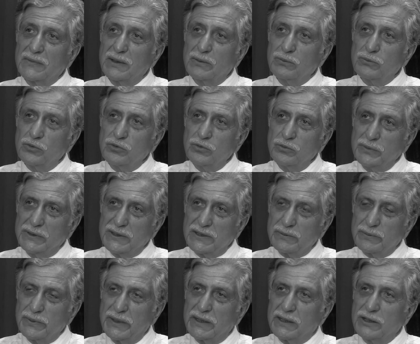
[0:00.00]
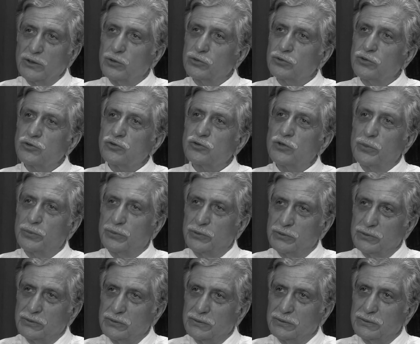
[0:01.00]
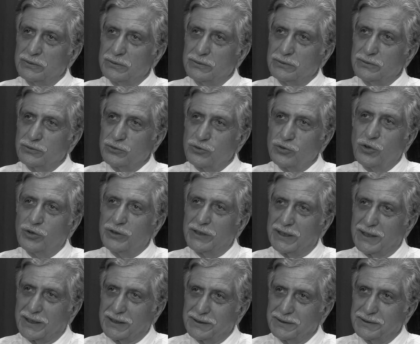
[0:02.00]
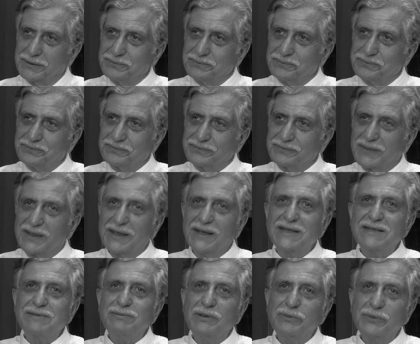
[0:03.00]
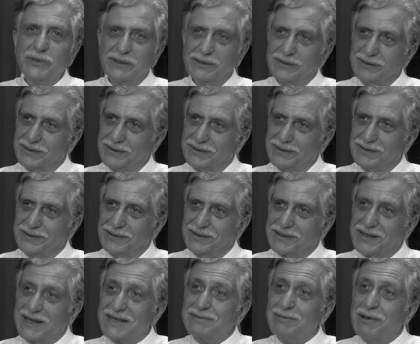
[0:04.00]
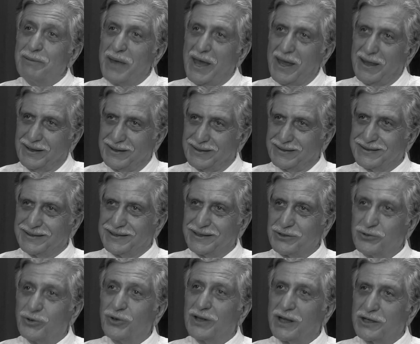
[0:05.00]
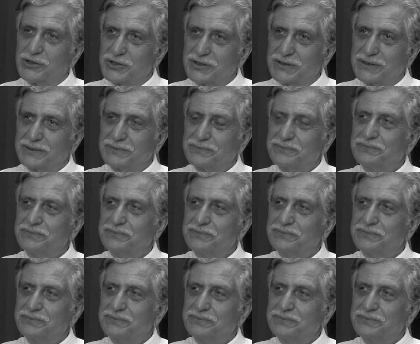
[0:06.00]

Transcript: bütün bir İspanya'yı otostopçu olarak gezmemi, gezmeme e, yol açtı.